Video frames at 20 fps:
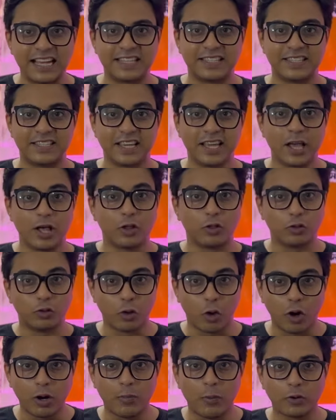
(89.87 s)
রাজ্যে
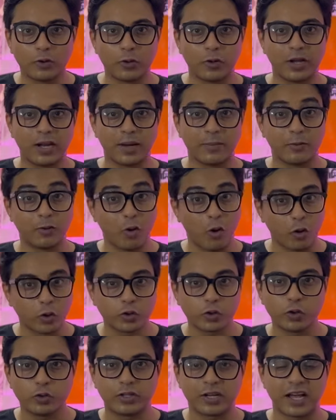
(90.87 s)
দল বদলের এবং
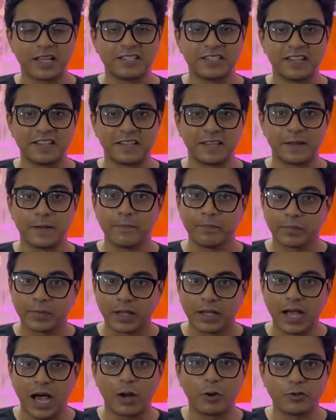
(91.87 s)
অসৎ রাজনীতির
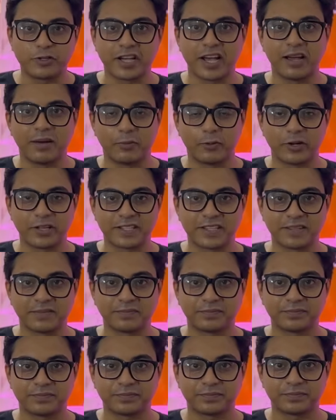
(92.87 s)
কালো ছায়া পড়েছে
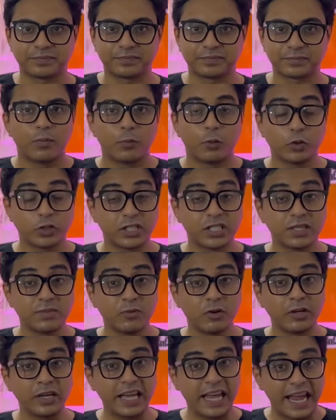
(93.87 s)

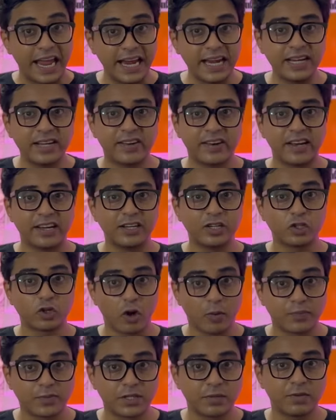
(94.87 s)
পশ্চিমবঙ্গে এই ট্রেন্ড
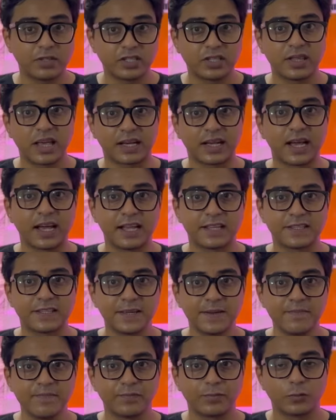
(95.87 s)
সবচেয়ে বেশি দেখা গেছে
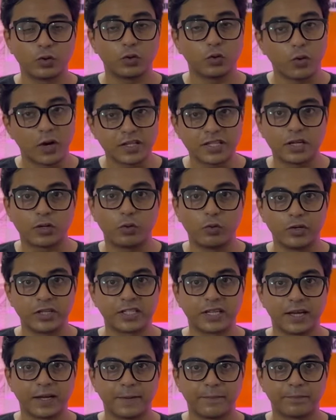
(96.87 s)
দু
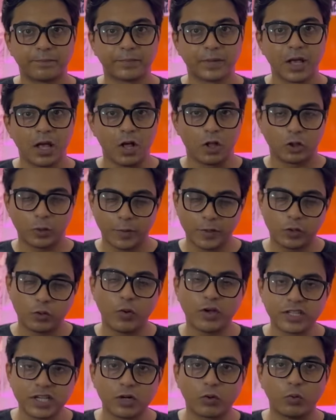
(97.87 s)
সালে তবে দু
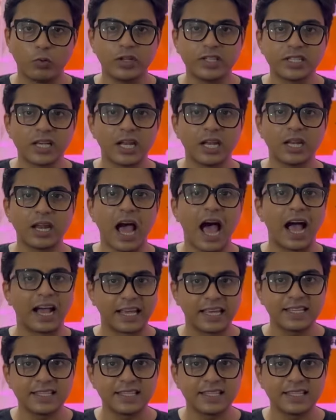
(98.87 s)
সালের আগে